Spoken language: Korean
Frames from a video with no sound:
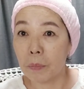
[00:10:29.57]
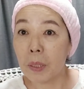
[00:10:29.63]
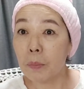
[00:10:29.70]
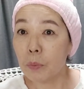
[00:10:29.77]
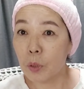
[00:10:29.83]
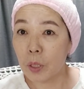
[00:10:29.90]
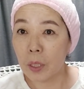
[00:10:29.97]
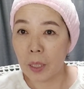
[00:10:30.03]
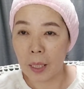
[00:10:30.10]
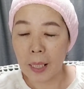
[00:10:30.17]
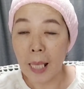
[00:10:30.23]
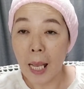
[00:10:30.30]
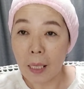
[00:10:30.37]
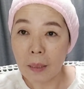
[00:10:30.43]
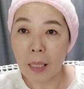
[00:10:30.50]
피부를
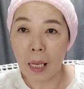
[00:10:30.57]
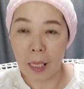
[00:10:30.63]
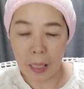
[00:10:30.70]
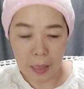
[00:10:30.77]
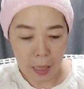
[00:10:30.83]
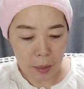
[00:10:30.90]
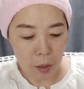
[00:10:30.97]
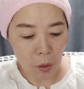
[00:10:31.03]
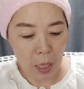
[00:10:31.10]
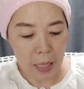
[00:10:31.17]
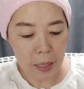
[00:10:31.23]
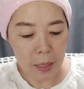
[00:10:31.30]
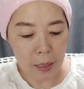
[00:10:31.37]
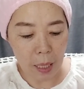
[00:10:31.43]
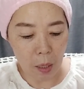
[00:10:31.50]
깨끗하게
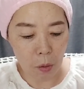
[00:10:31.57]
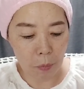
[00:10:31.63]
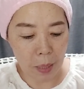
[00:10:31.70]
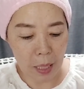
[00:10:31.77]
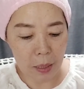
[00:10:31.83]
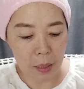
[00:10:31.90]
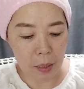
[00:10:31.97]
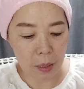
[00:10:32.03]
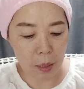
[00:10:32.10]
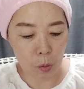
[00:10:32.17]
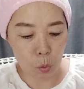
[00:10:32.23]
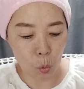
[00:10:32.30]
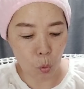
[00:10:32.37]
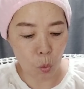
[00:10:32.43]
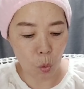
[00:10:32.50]
세정하신 다음에 하시는 게
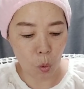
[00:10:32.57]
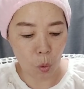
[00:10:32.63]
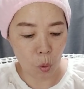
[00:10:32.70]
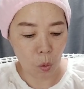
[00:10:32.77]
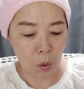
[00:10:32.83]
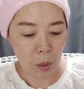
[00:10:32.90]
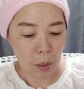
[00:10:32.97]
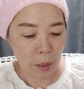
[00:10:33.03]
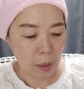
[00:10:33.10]
좋고,